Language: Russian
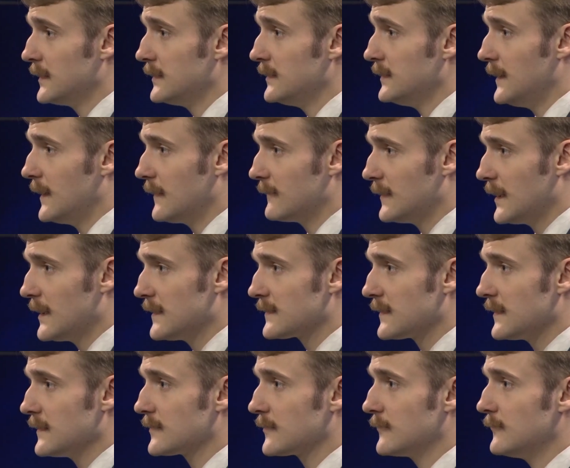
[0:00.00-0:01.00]
Не
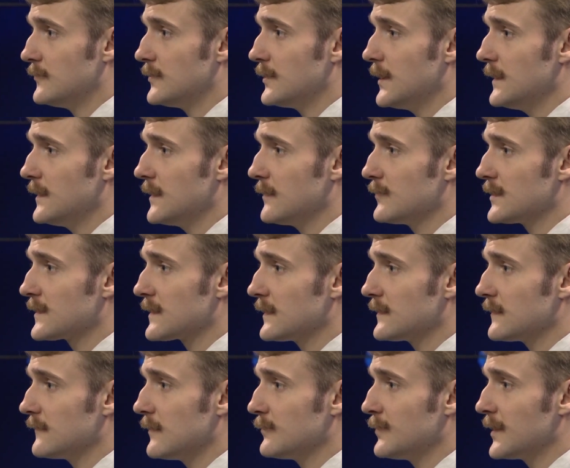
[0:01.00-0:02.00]
является исключением из
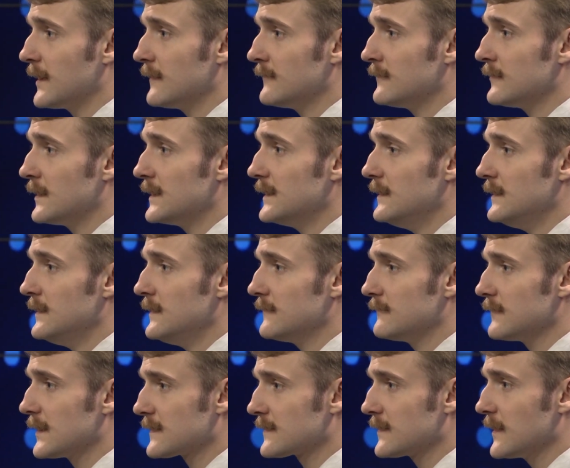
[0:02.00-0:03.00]
этого правила и
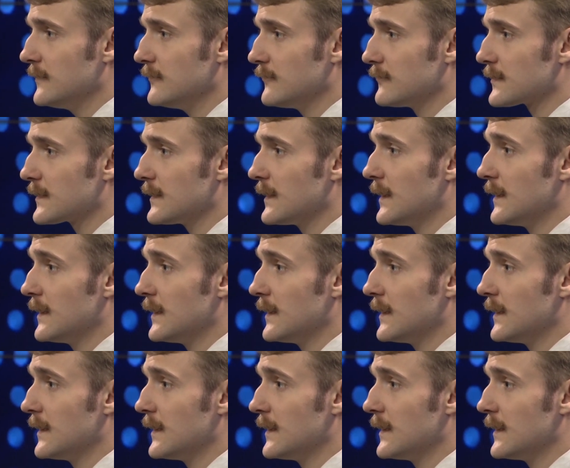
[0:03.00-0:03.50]
Евросоюз